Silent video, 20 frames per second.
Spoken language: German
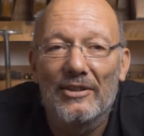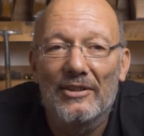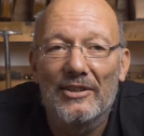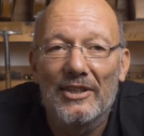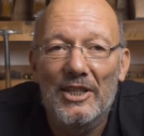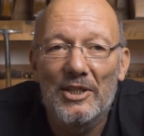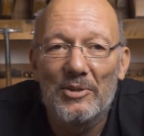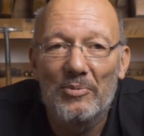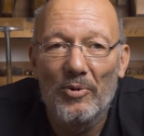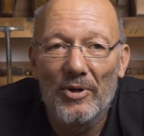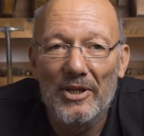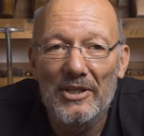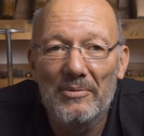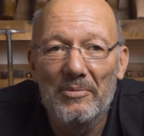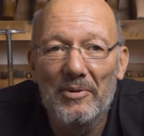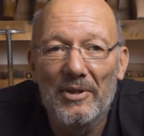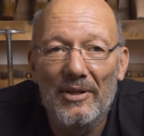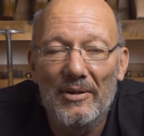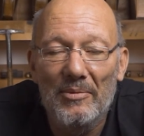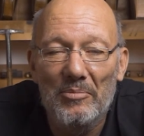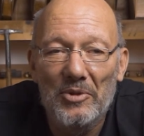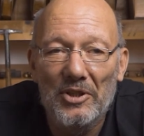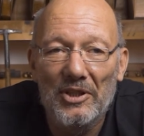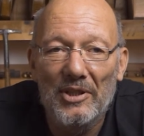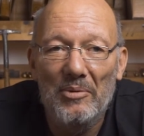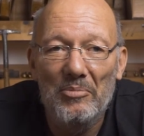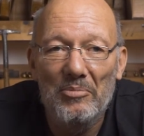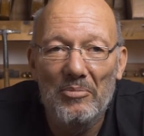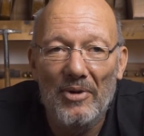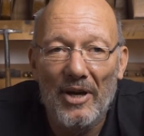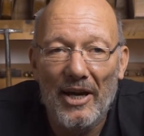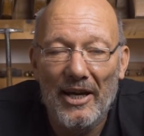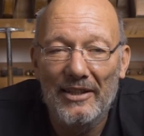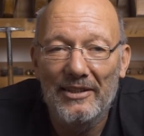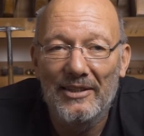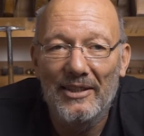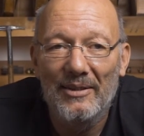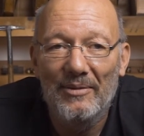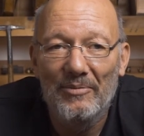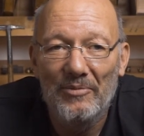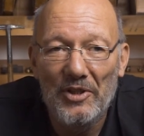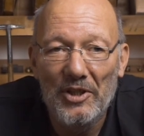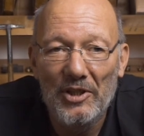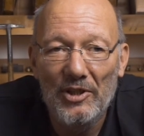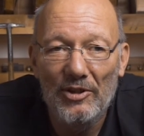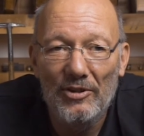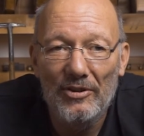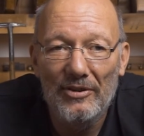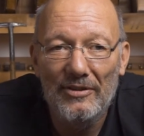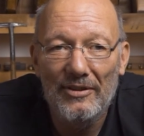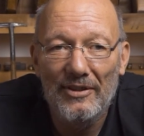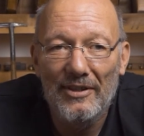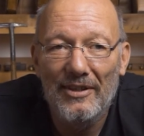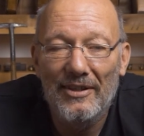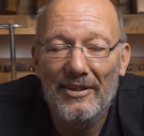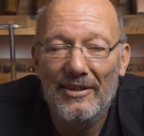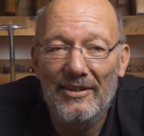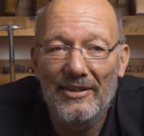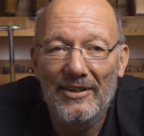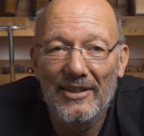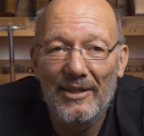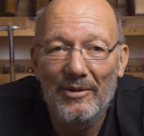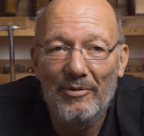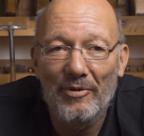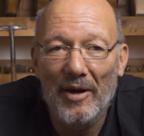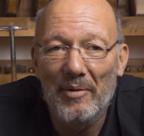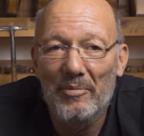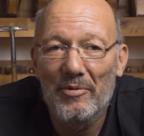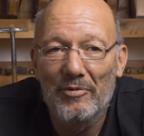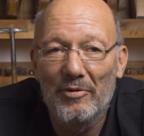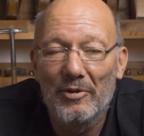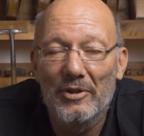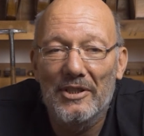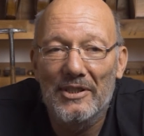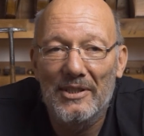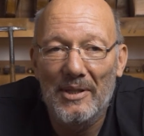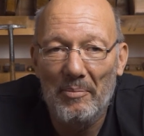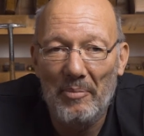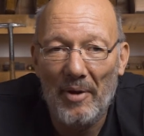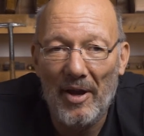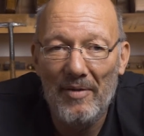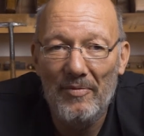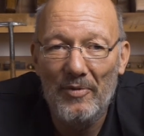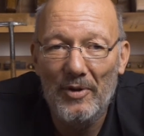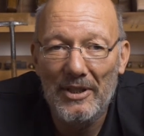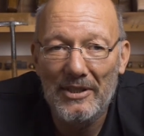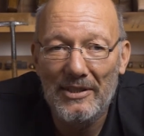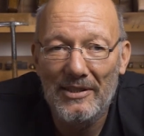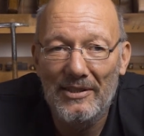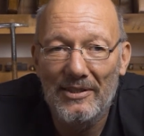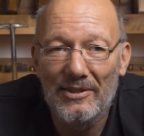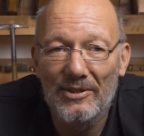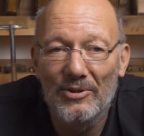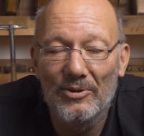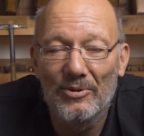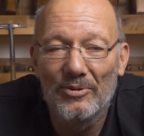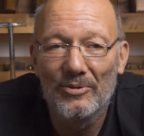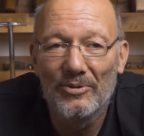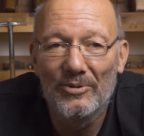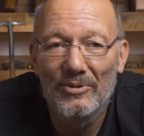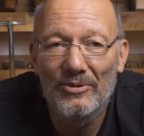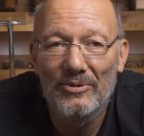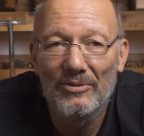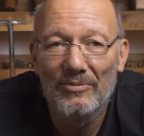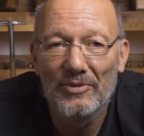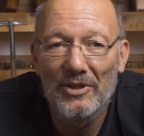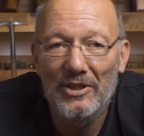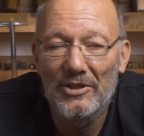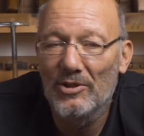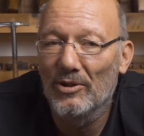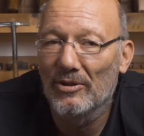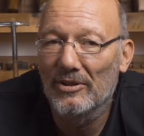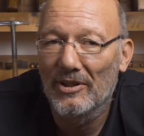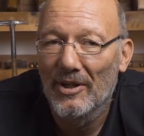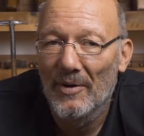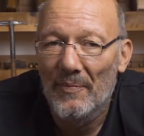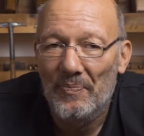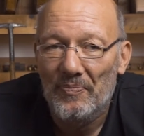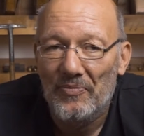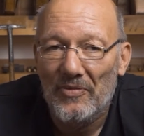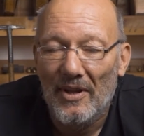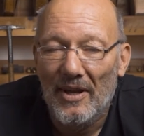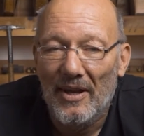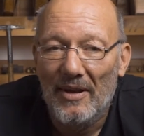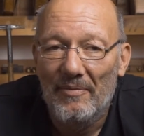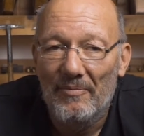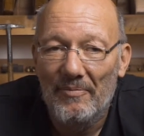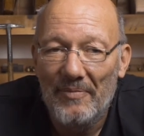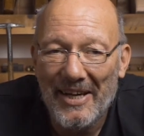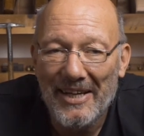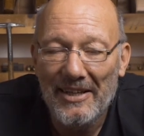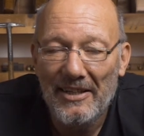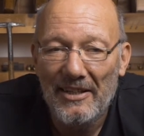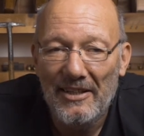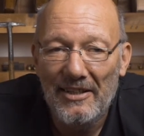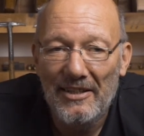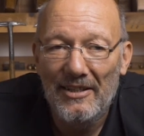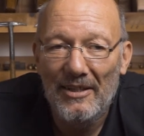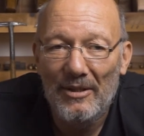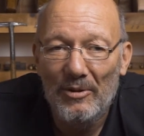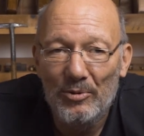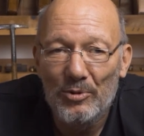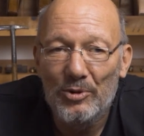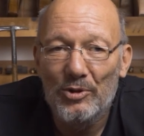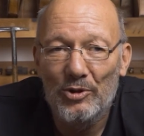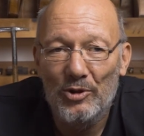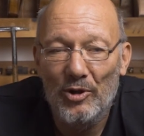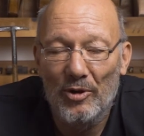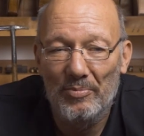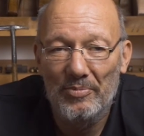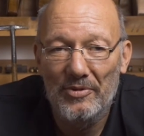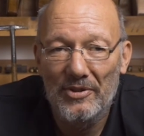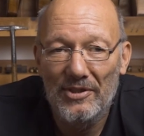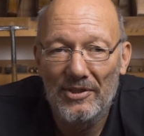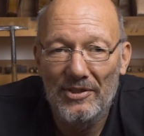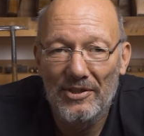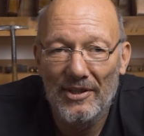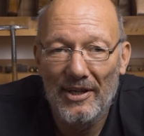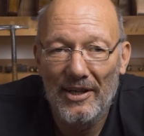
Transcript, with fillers: dann, das war's wieder mit dem heutigen Video. Äh, ich freue mich voll, dass ihr dabei wart und wie gesagt, wenn ihr Lust habt,